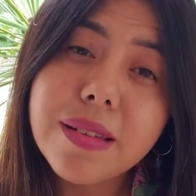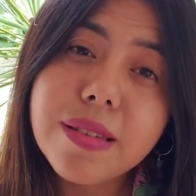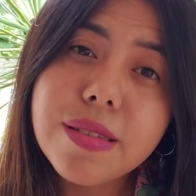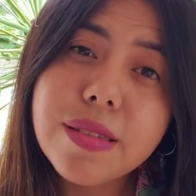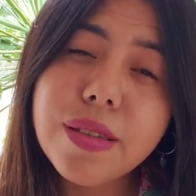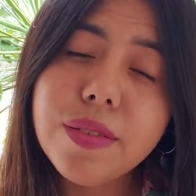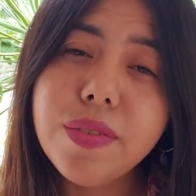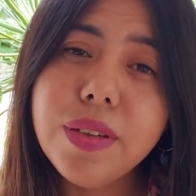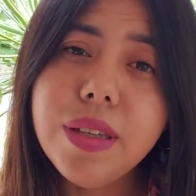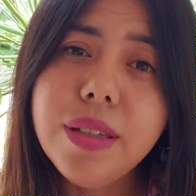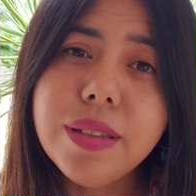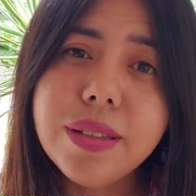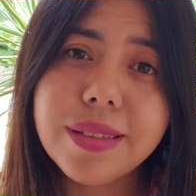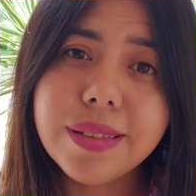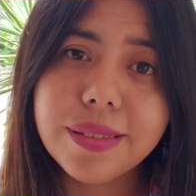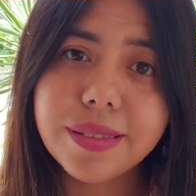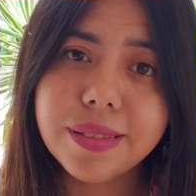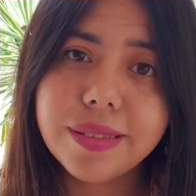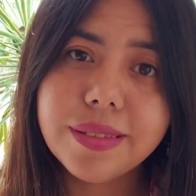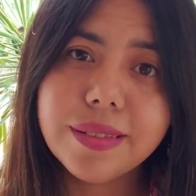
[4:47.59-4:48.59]
recibir
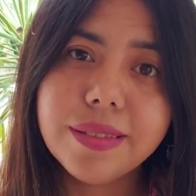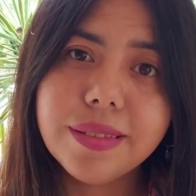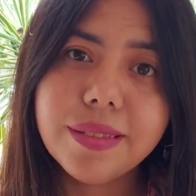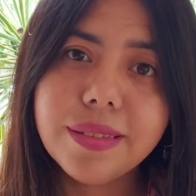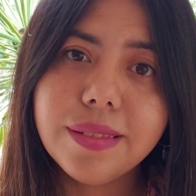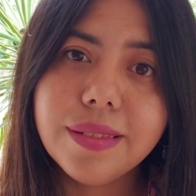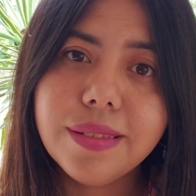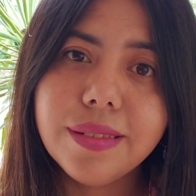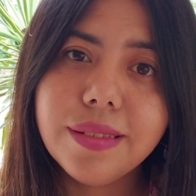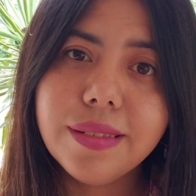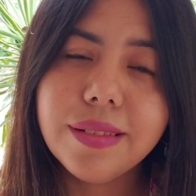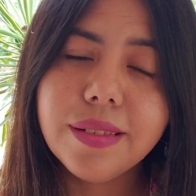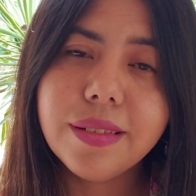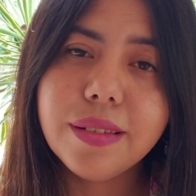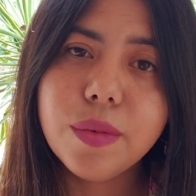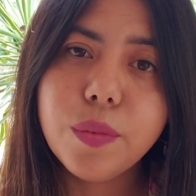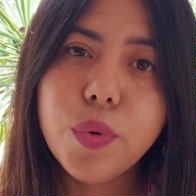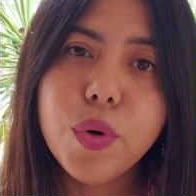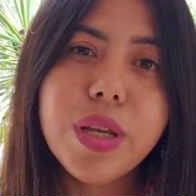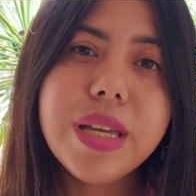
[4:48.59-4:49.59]

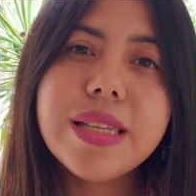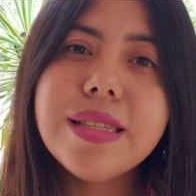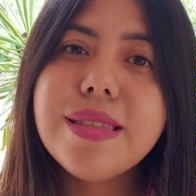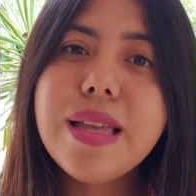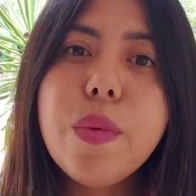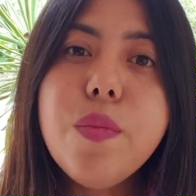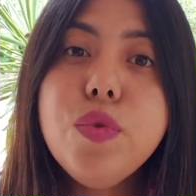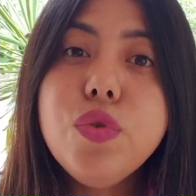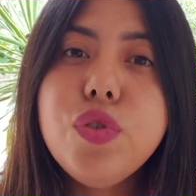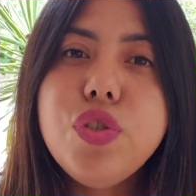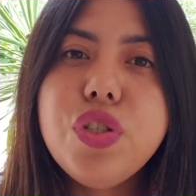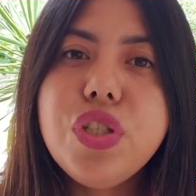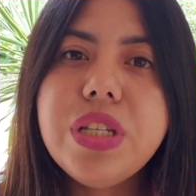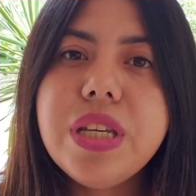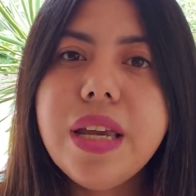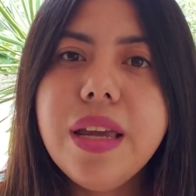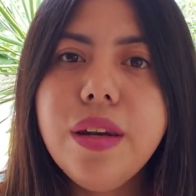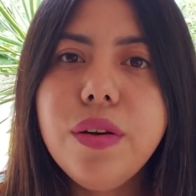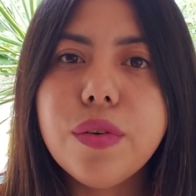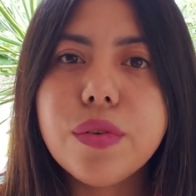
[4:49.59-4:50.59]
porque estamos
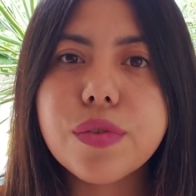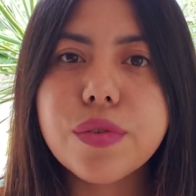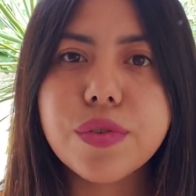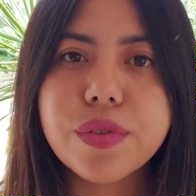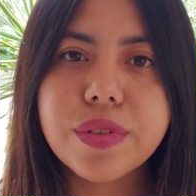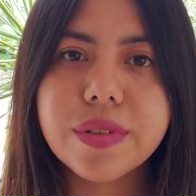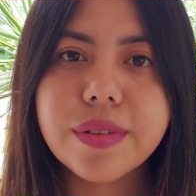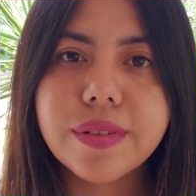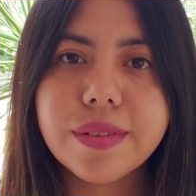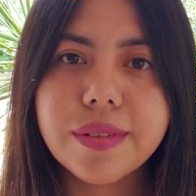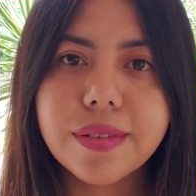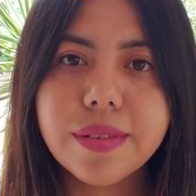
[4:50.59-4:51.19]
llenos.